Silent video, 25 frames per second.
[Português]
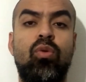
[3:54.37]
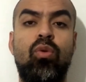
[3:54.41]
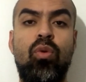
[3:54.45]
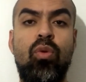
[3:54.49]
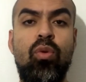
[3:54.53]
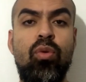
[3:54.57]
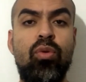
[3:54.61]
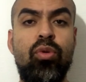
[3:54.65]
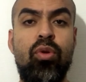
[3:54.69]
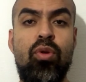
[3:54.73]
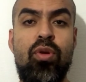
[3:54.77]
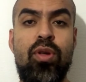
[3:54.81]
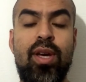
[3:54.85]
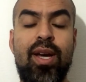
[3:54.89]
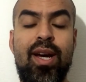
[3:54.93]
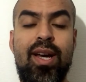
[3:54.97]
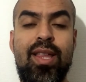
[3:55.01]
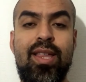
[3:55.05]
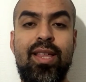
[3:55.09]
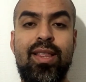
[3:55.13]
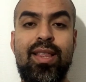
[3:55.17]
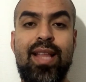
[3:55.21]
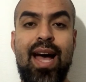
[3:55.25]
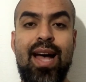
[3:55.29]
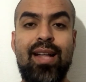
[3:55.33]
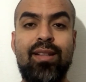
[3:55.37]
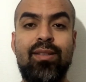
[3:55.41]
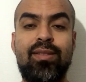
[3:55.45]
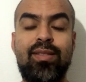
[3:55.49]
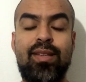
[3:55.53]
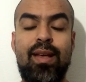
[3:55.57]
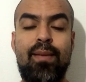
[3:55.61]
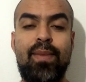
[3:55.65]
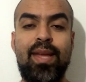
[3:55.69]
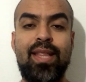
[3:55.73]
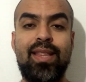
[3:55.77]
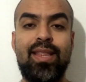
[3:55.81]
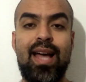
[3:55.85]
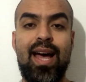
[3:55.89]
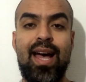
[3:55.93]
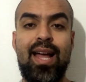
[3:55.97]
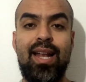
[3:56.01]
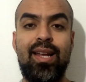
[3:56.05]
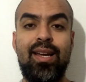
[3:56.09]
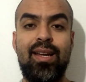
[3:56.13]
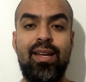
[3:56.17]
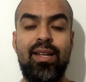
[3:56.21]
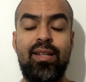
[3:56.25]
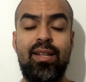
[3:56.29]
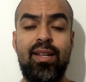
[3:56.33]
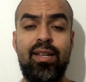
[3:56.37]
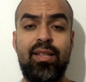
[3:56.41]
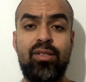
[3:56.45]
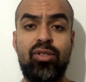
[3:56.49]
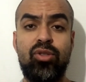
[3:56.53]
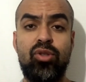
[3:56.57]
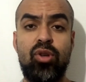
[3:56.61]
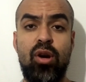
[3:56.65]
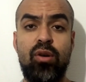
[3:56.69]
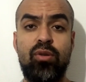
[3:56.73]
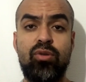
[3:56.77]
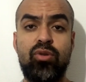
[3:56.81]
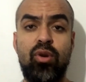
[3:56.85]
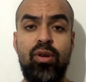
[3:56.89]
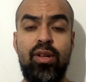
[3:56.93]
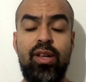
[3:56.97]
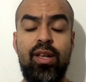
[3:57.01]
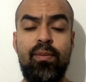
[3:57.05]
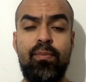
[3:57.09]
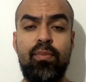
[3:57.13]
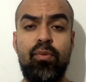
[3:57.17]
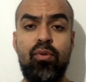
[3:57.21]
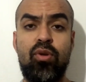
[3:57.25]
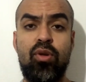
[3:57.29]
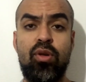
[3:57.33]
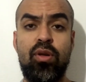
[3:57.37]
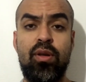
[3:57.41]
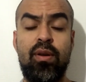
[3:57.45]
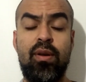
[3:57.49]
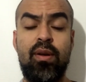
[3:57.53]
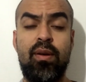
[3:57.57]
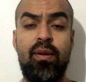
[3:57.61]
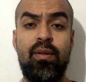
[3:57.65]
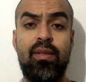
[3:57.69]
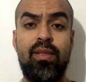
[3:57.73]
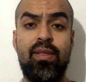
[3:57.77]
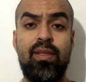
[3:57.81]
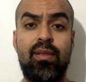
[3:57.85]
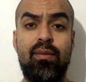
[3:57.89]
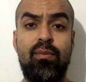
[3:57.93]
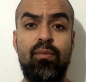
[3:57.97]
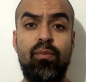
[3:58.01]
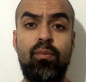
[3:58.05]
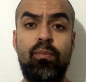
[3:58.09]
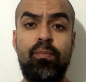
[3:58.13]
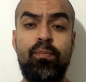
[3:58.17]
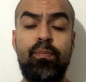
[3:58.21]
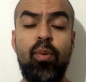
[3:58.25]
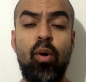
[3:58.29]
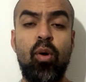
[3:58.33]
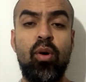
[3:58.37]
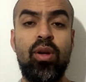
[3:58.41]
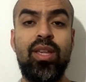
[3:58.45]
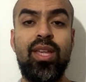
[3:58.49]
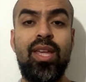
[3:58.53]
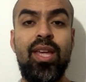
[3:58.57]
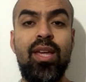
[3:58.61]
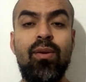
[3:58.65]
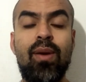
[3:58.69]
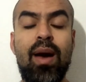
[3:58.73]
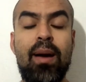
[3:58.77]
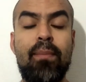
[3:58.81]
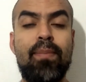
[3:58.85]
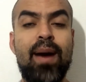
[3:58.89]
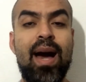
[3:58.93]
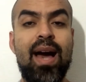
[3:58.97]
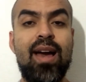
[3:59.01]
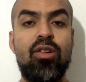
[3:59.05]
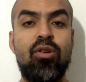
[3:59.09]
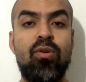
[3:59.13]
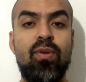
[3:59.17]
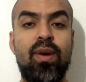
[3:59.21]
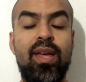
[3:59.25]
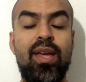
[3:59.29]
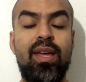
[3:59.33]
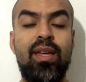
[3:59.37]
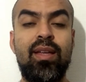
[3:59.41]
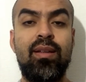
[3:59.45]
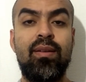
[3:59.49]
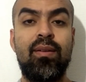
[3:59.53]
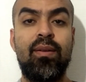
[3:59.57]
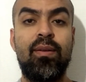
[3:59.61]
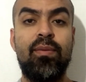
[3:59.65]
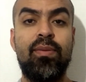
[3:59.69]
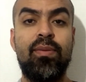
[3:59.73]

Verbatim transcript: um dos candidatos à medalha nesses Jogos Olímpicos, um pouquinho abaixo aí,